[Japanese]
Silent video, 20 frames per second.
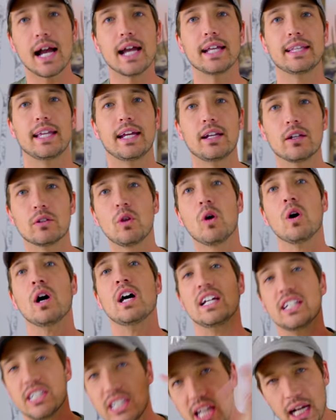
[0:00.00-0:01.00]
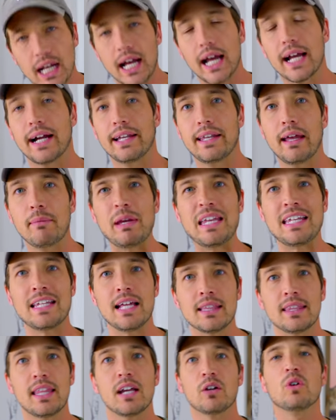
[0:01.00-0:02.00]
えていると社会がダメに
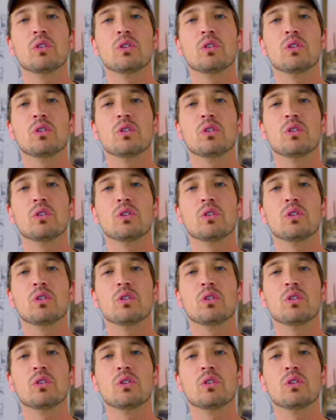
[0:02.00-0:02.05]
なって、